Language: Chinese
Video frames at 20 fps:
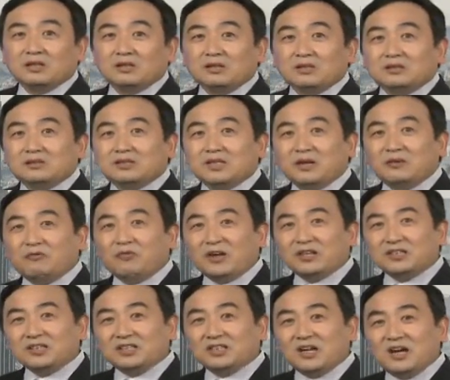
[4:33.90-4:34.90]
在
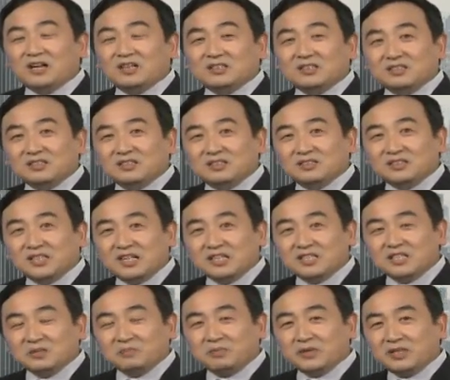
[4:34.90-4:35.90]
梵蒂冈，在
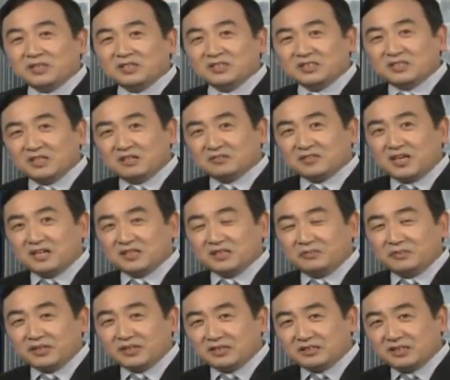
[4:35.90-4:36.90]
圣彼得教堂里
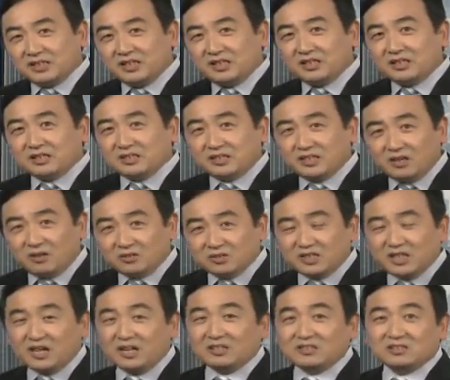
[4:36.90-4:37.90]
面的第一个雕
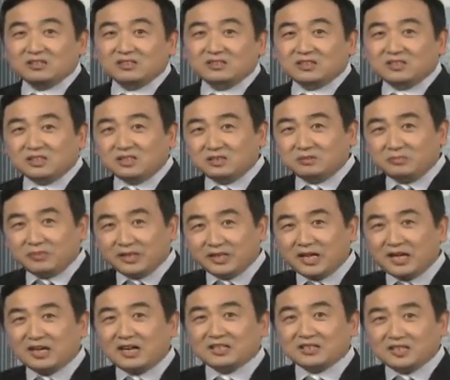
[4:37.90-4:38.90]
像。 是米
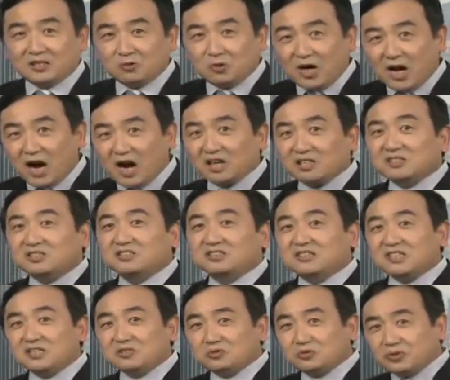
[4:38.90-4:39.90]
开朗基罗二十
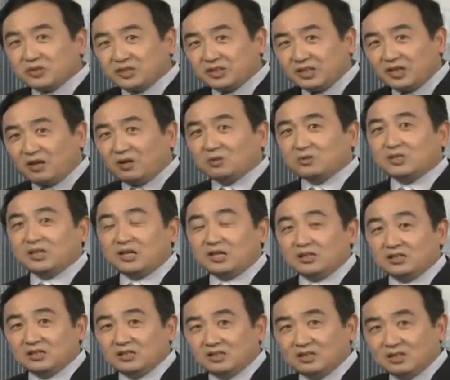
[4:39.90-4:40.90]
三岁雕的，
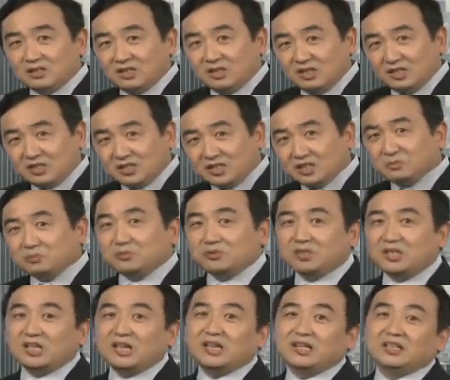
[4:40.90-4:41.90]
啊，圣母
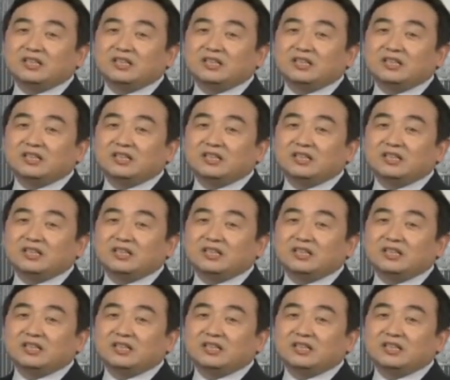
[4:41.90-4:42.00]
的泪。